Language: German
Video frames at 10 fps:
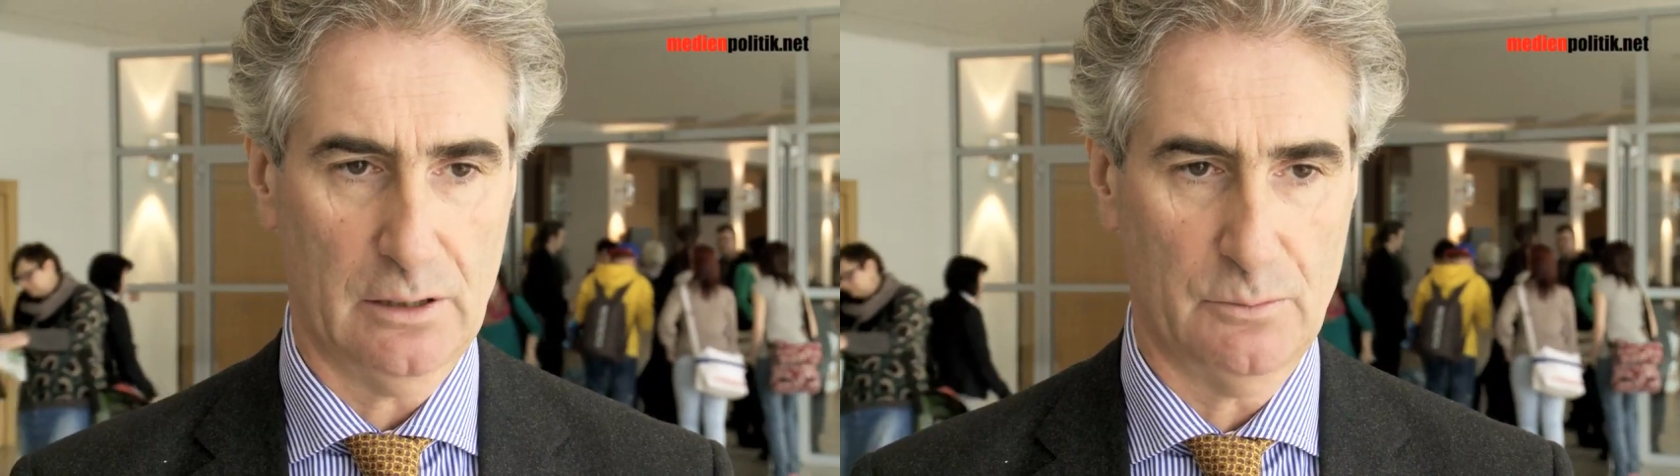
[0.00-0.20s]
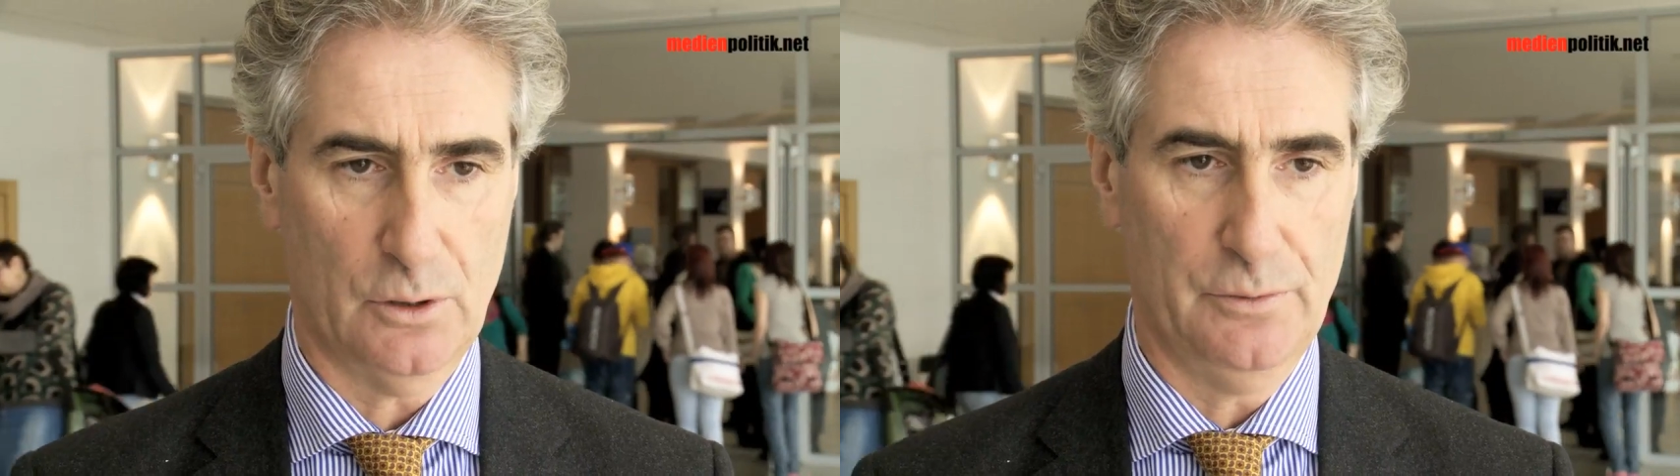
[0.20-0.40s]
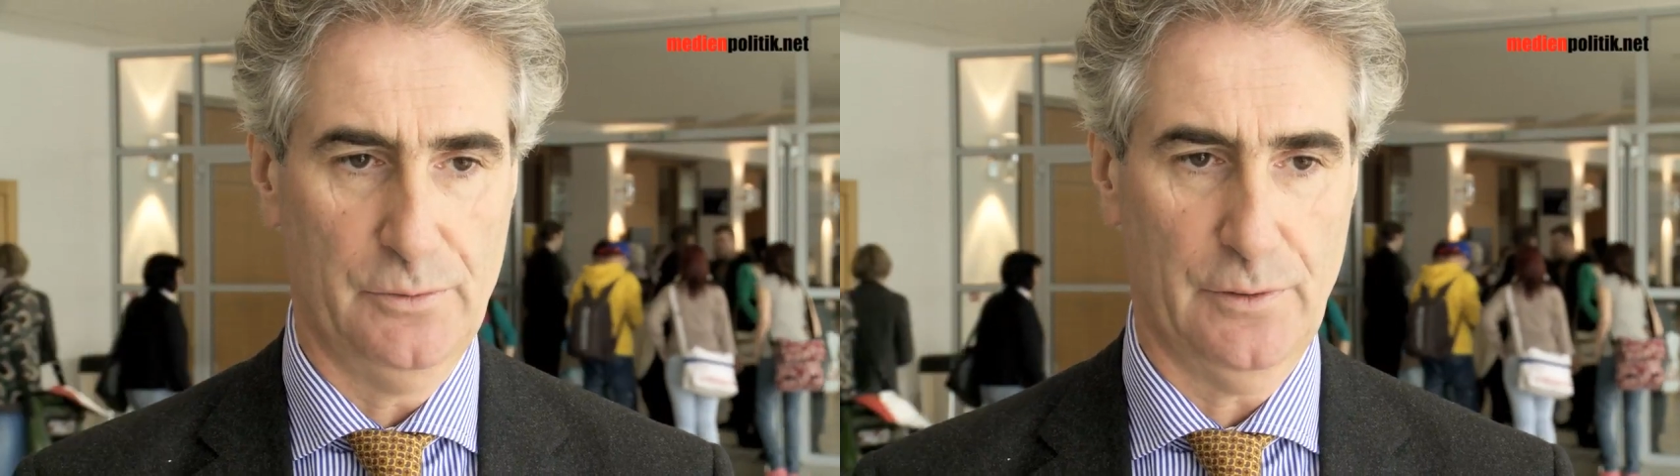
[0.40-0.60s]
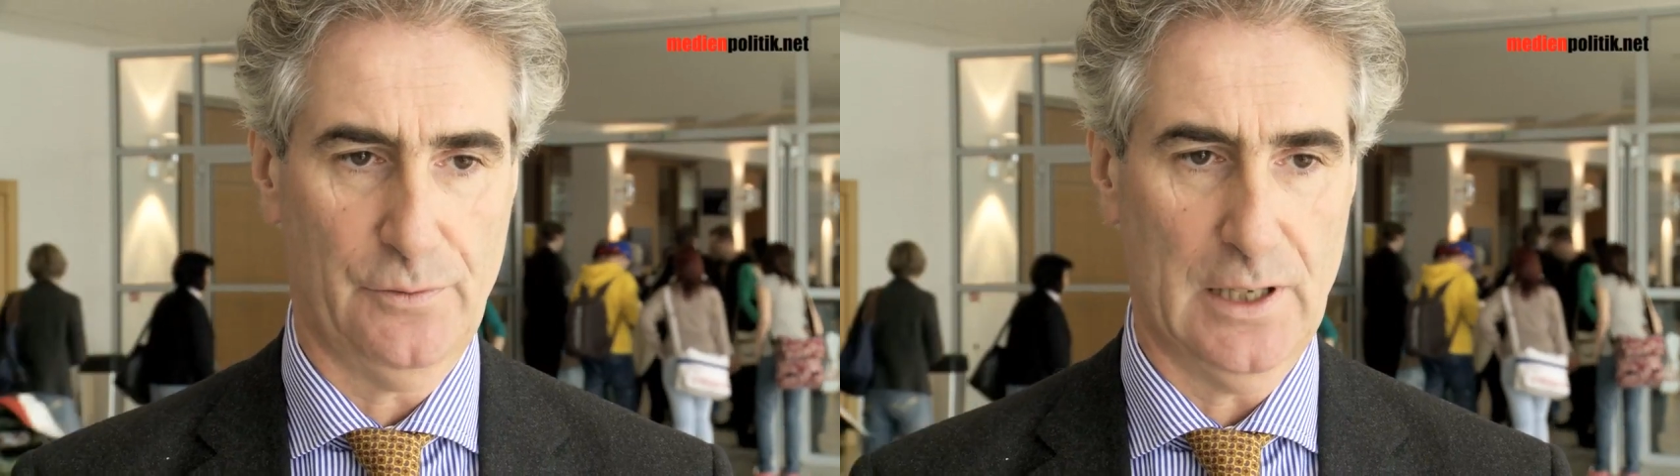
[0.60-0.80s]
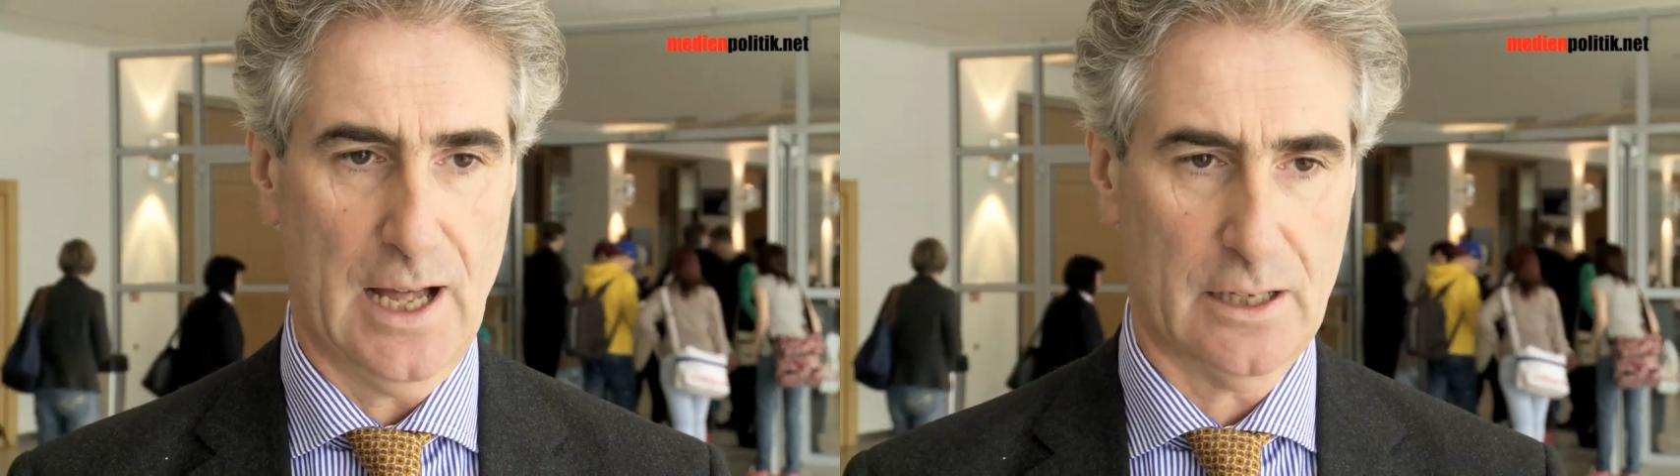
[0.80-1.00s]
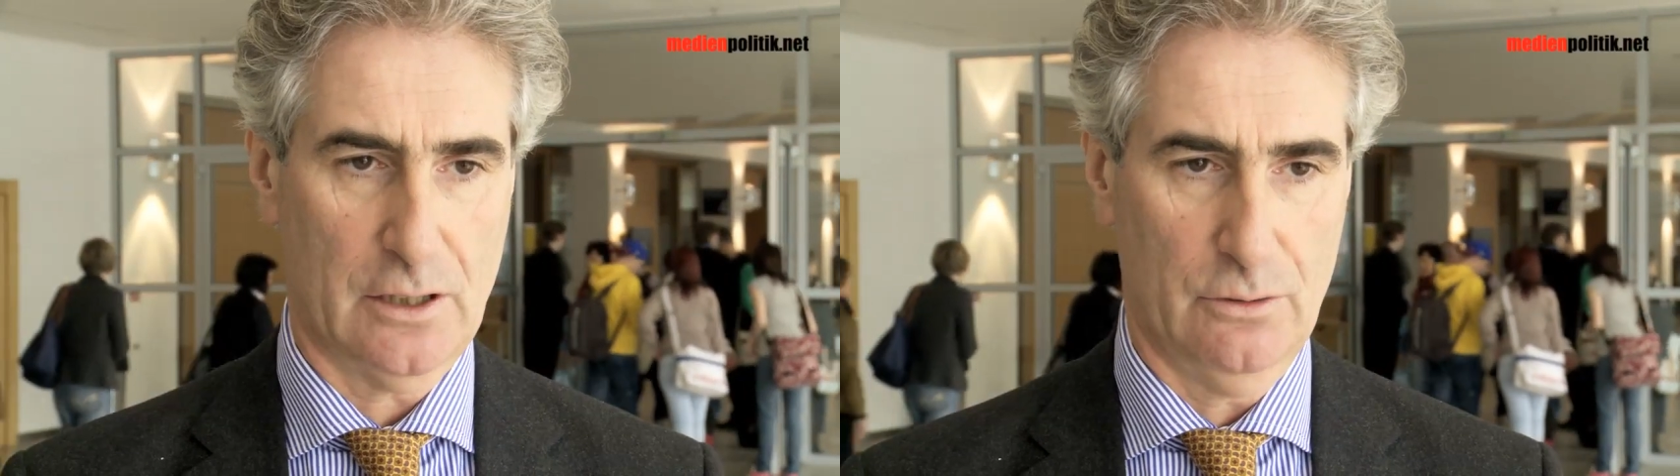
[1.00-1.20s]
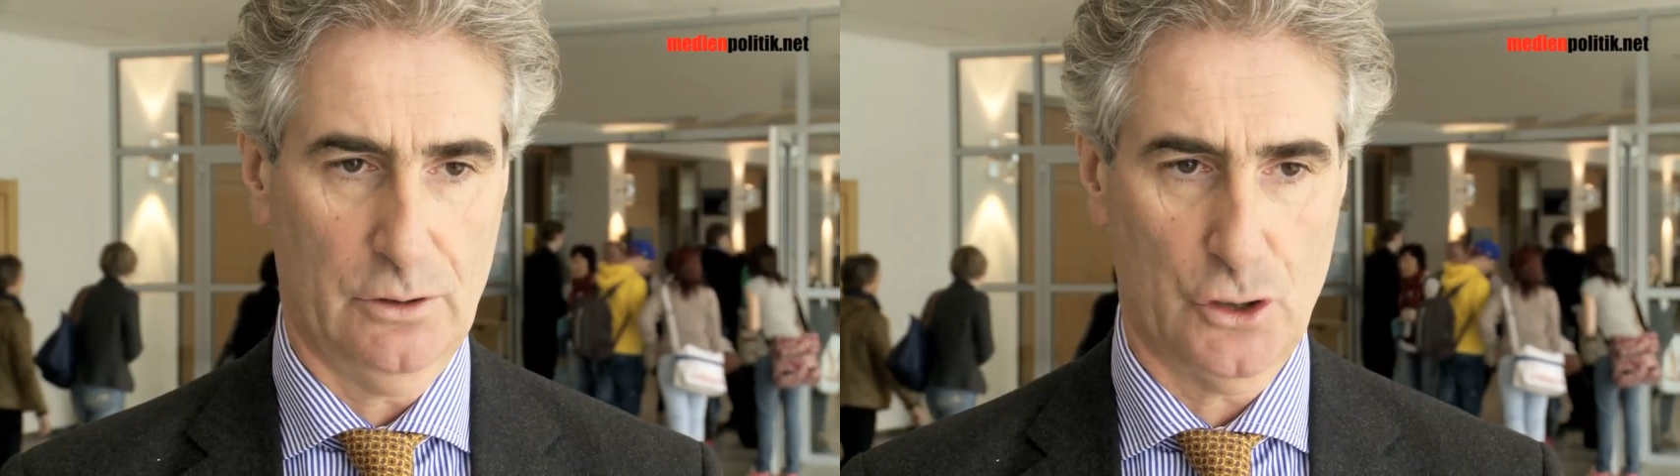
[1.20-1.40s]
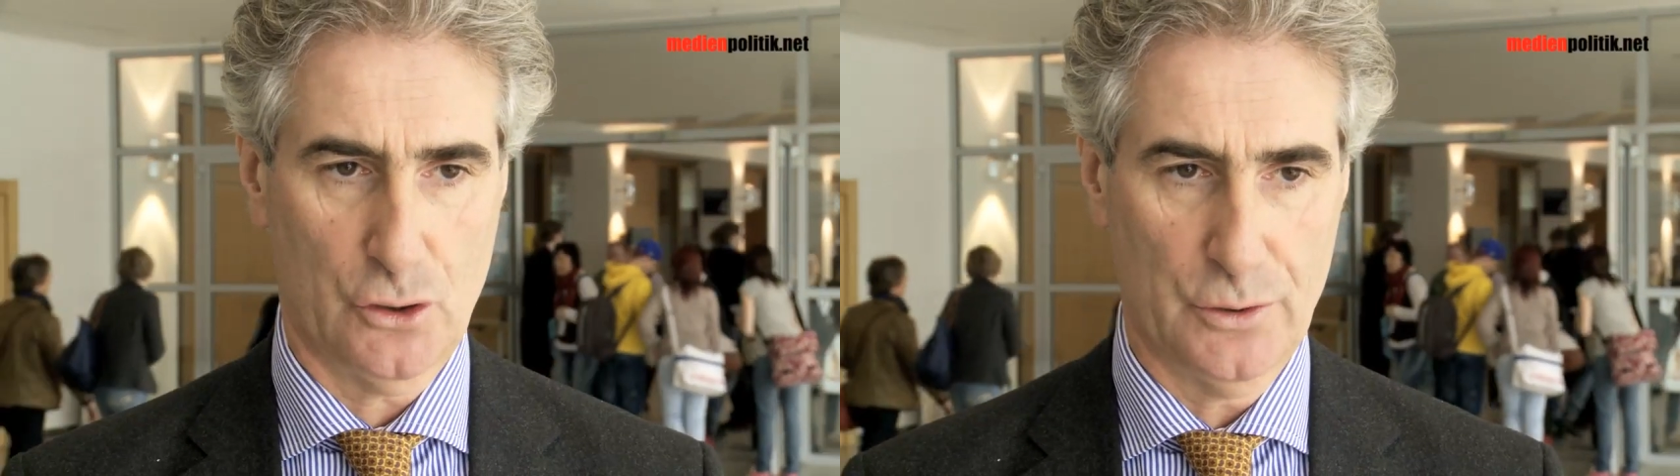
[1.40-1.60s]
da wollen wir Verlage
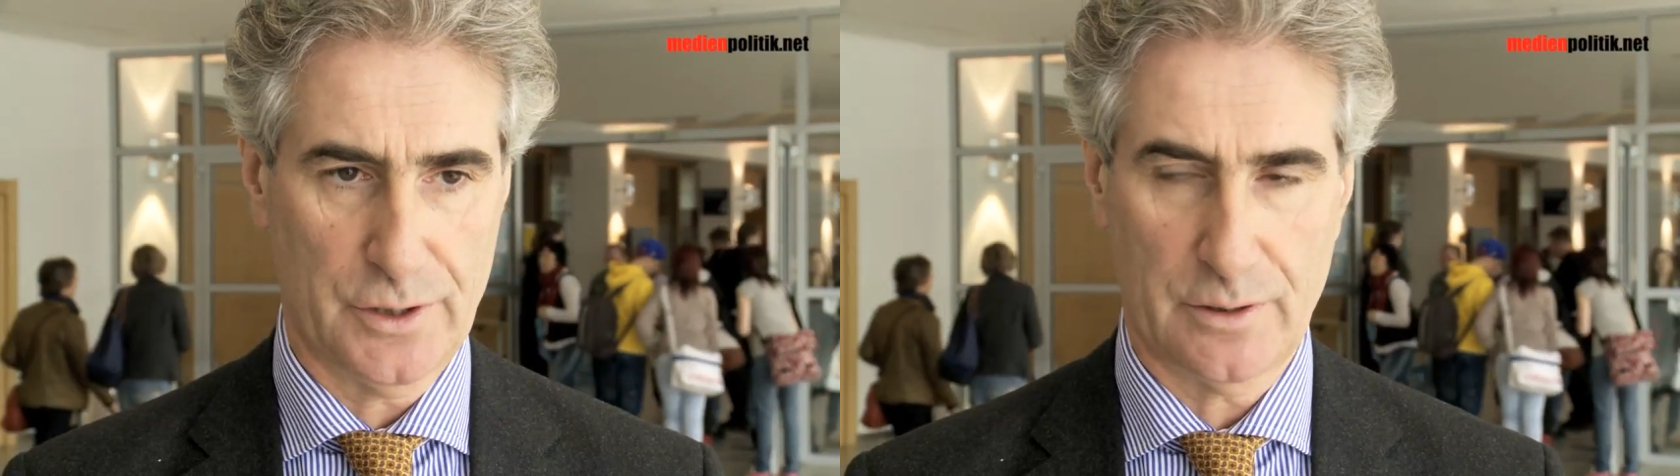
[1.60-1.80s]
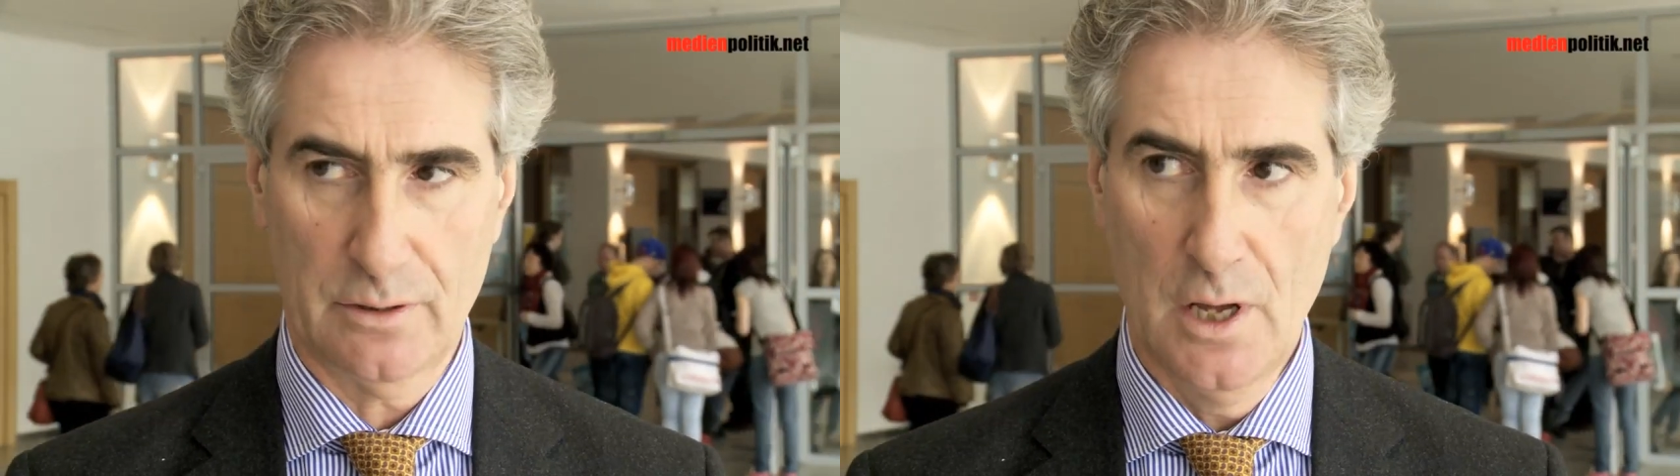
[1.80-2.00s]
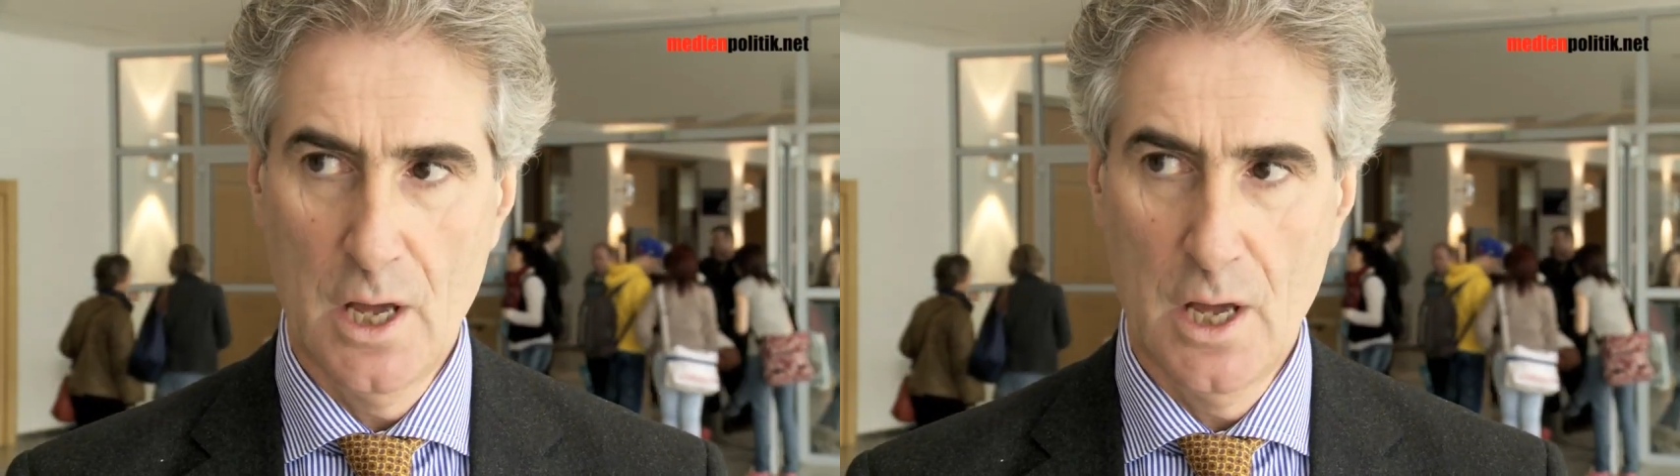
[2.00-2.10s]
unterstützen.